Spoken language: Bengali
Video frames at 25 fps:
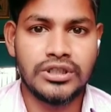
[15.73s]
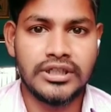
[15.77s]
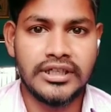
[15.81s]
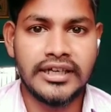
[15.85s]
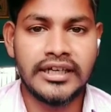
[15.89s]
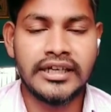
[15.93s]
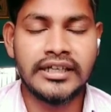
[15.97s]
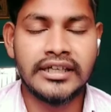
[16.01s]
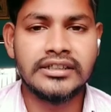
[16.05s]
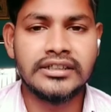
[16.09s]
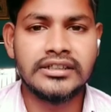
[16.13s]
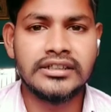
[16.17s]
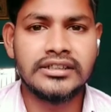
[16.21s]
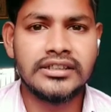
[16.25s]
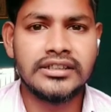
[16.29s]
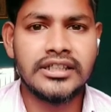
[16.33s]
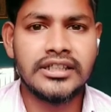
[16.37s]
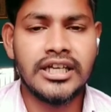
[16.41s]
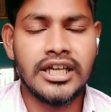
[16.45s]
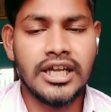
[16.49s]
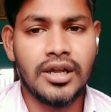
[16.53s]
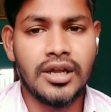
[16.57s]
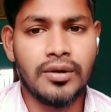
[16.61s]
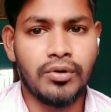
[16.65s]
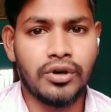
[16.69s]
হেলদি
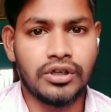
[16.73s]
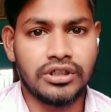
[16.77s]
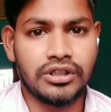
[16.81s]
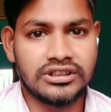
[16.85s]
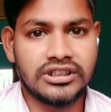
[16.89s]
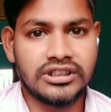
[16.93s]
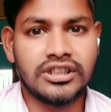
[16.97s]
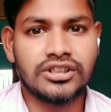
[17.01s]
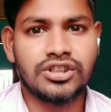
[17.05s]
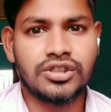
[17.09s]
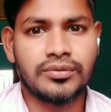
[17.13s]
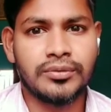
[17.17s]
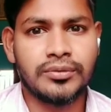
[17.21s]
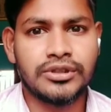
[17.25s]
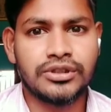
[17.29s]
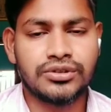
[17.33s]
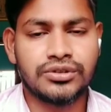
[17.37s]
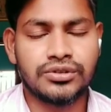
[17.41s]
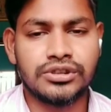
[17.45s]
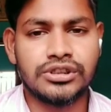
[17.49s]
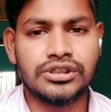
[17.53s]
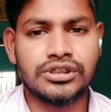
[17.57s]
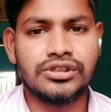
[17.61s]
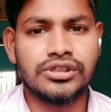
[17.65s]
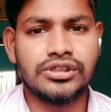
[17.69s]
এবং স্বাস্থ্যবান
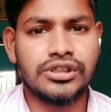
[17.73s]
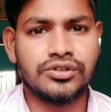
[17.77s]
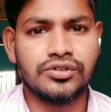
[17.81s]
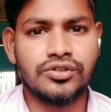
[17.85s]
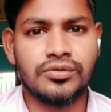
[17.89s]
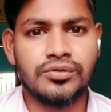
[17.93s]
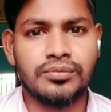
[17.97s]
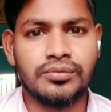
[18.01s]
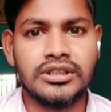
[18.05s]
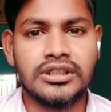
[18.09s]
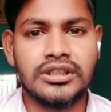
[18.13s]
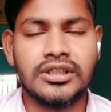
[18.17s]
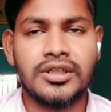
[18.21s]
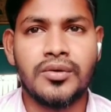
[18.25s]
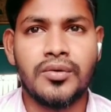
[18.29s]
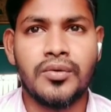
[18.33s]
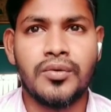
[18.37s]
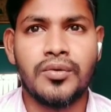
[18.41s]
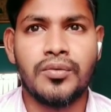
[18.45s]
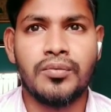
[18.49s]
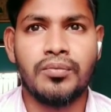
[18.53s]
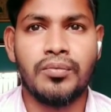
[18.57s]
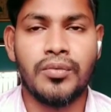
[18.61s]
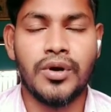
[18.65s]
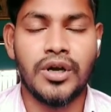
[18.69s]
শরীর গড়ে তুলবে
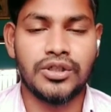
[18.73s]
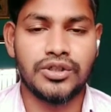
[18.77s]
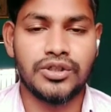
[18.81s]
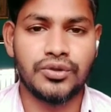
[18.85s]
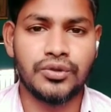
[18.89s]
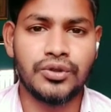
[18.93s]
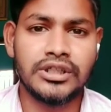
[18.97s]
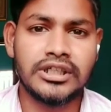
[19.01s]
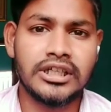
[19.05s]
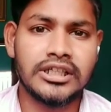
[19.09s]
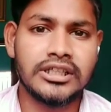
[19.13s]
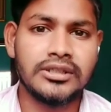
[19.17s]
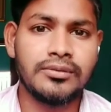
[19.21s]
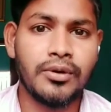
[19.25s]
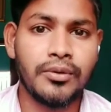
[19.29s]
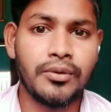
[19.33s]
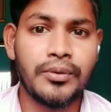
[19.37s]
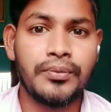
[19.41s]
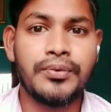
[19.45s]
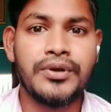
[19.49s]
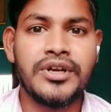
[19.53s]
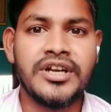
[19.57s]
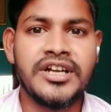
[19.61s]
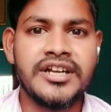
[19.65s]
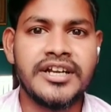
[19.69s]
বা শরীরকে কীভাবে
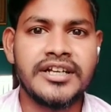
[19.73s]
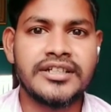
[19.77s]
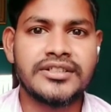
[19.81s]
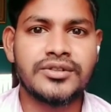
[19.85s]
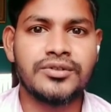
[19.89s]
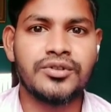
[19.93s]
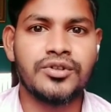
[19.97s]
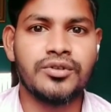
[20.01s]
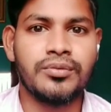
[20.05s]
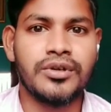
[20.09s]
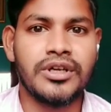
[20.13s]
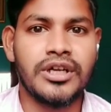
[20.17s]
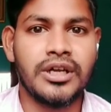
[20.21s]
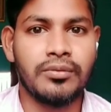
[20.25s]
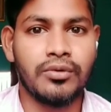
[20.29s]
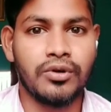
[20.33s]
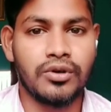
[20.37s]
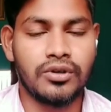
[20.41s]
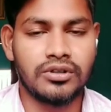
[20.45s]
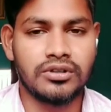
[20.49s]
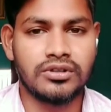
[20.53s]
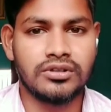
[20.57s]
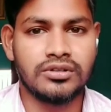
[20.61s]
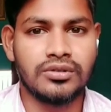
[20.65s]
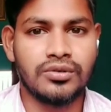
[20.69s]
ফিটনেস করবে এবং
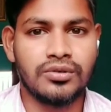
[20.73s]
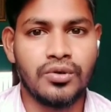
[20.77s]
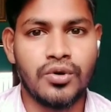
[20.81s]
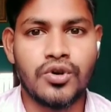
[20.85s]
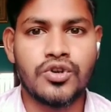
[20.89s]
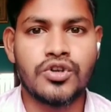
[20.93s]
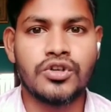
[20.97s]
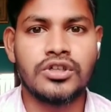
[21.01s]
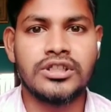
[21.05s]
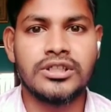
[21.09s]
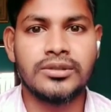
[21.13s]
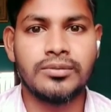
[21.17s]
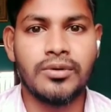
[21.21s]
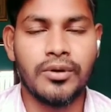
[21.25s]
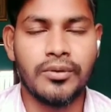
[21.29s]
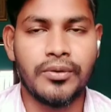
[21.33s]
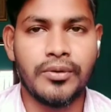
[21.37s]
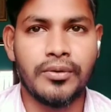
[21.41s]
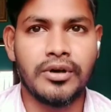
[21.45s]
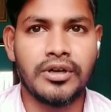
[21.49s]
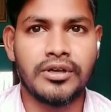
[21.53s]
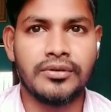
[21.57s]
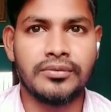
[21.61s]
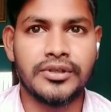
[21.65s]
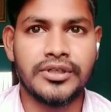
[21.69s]
ওজন কিভাবে
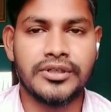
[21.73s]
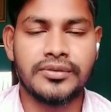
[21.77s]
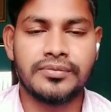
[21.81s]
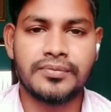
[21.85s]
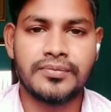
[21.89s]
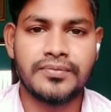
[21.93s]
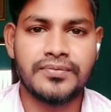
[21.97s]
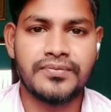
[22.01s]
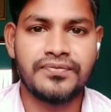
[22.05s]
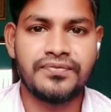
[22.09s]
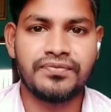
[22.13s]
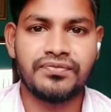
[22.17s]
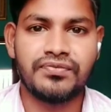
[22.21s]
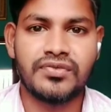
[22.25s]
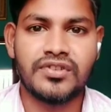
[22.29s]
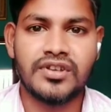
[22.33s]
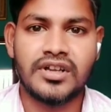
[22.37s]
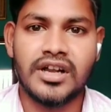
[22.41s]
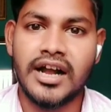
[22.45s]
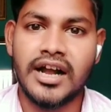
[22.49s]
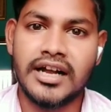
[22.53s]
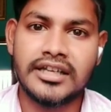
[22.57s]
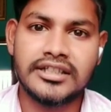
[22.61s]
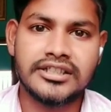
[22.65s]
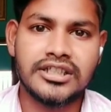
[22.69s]
বাড়বে
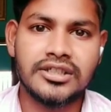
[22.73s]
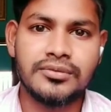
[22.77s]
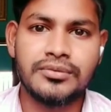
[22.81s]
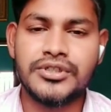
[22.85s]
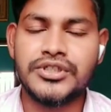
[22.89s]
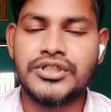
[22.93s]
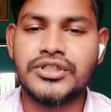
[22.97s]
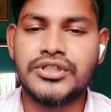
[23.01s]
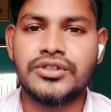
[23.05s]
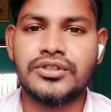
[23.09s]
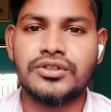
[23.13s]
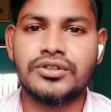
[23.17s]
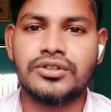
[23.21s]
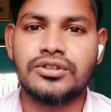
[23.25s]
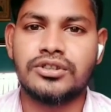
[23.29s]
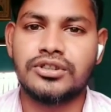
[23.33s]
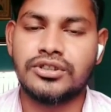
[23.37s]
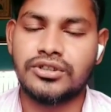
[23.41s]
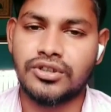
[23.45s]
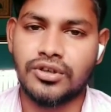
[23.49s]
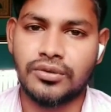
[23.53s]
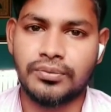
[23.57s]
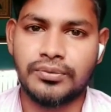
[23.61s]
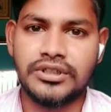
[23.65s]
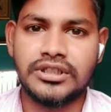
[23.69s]
আজকের ভিডিও
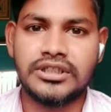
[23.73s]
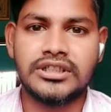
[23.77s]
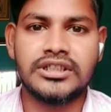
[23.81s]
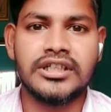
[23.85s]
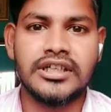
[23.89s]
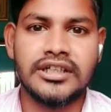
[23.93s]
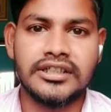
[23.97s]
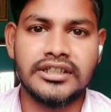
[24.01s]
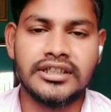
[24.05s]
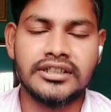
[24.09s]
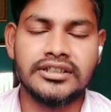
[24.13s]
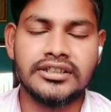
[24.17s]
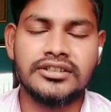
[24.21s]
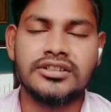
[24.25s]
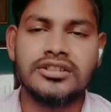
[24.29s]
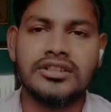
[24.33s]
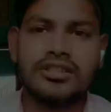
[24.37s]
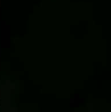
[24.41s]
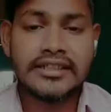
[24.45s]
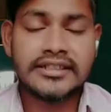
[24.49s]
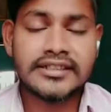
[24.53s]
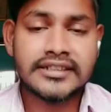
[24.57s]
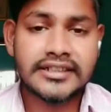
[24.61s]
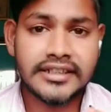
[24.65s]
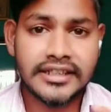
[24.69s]
টপিক এটাই
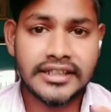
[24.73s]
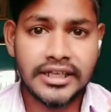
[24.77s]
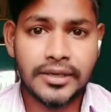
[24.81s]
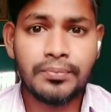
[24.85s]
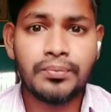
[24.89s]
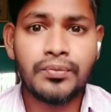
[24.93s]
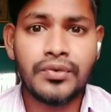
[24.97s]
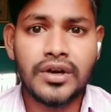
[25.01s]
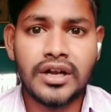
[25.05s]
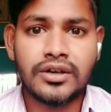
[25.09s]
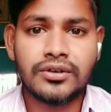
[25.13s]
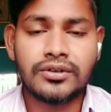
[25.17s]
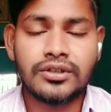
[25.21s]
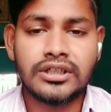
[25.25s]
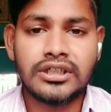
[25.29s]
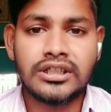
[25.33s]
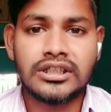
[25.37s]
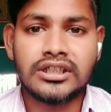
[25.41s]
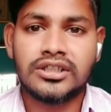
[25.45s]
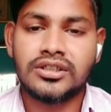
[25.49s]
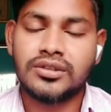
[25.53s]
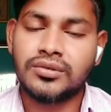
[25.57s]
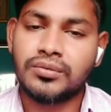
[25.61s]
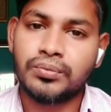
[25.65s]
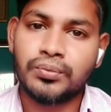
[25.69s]
স্কিপ না করে
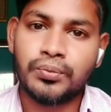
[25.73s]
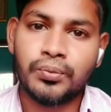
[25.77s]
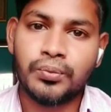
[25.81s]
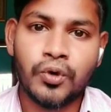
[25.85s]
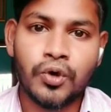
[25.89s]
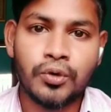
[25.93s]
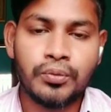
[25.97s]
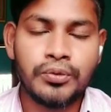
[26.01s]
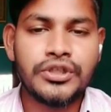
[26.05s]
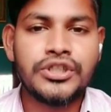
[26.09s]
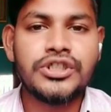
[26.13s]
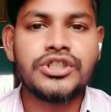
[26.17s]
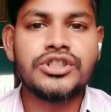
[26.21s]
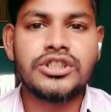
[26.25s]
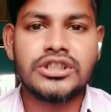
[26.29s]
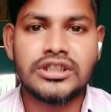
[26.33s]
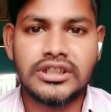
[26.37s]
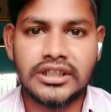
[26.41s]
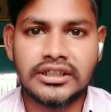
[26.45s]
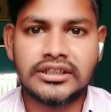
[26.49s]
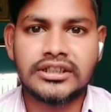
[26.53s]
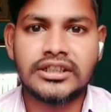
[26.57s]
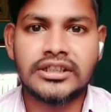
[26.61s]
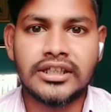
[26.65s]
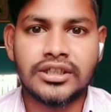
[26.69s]
পুরো ভিডিওটি
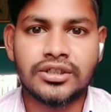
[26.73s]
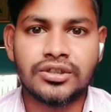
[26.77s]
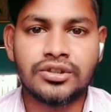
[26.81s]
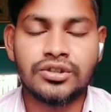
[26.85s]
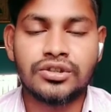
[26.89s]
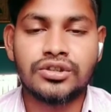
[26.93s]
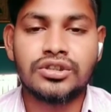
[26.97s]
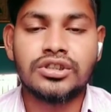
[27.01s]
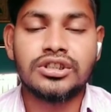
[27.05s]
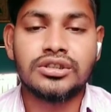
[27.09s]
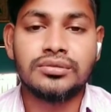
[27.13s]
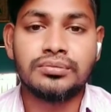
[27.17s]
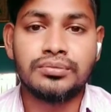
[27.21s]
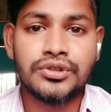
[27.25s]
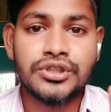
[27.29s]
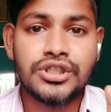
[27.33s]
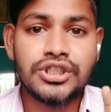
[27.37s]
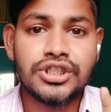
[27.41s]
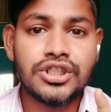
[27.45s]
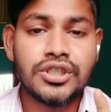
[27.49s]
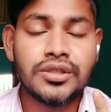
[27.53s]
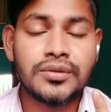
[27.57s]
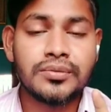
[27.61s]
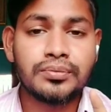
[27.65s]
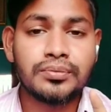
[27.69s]
দেখতে থাকো
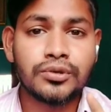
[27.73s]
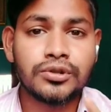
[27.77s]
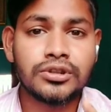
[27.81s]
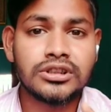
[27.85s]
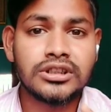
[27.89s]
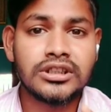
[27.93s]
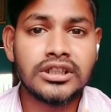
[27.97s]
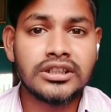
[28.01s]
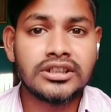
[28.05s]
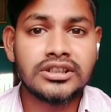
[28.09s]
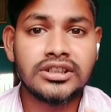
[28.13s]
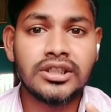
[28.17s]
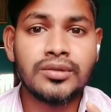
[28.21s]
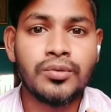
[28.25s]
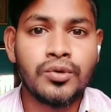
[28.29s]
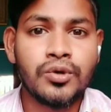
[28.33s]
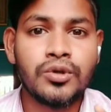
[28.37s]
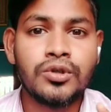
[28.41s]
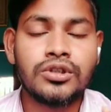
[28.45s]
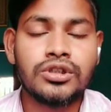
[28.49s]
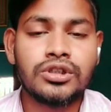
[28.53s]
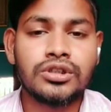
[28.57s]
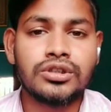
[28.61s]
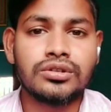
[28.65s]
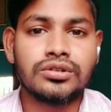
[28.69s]
ভিডিওটির প্রত্যেকটি
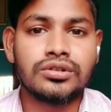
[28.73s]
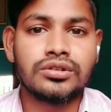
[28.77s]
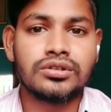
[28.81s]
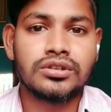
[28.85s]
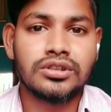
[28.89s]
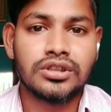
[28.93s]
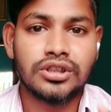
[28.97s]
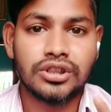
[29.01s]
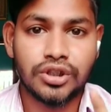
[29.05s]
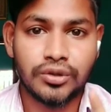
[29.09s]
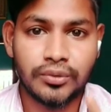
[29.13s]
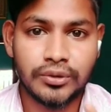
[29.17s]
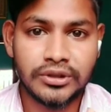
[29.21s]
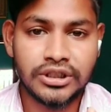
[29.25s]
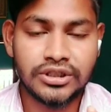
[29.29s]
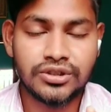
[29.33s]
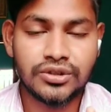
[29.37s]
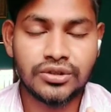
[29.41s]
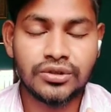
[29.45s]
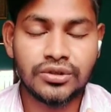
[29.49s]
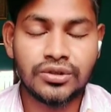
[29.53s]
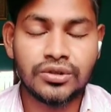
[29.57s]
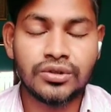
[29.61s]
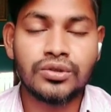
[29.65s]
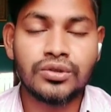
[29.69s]
মুহূর্ত তোমাদের
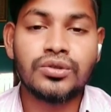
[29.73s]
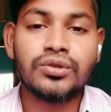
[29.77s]
জন্য